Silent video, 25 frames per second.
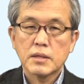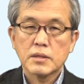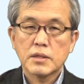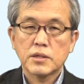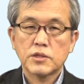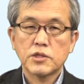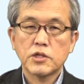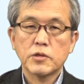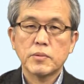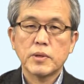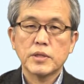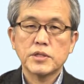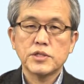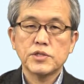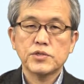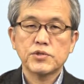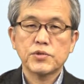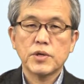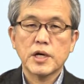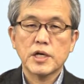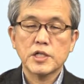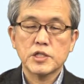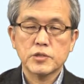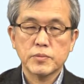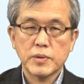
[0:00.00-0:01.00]
例えば
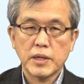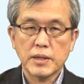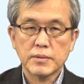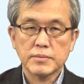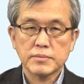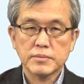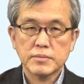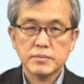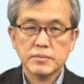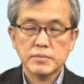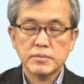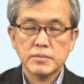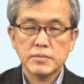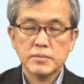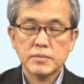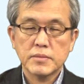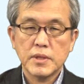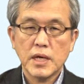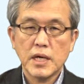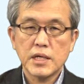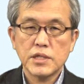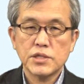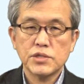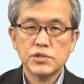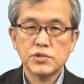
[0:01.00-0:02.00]
28番、
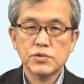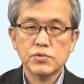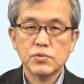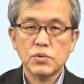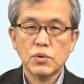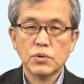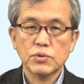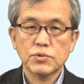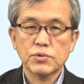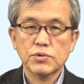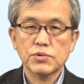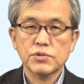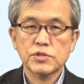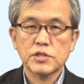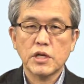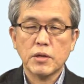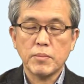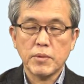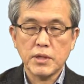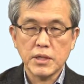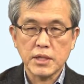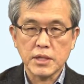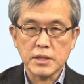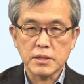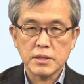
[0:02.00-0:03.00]
体重を落とすため
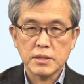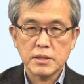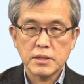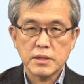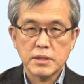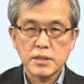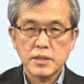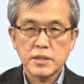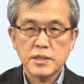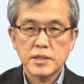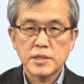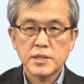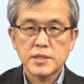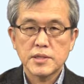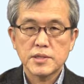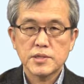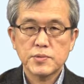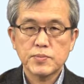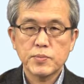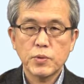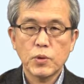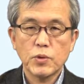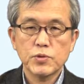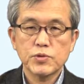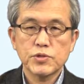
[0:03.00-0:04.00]
に
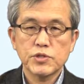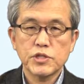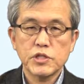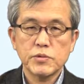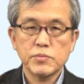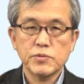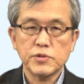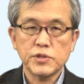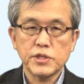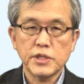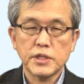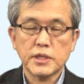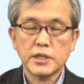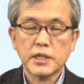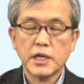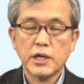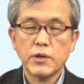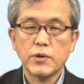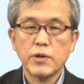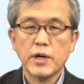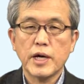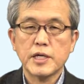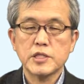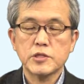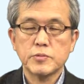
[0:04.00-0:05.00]
スポーツジムに通い
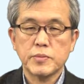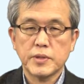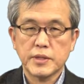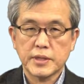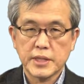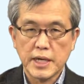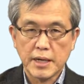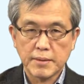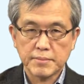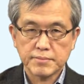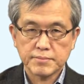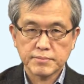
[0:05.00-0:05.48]
始めた。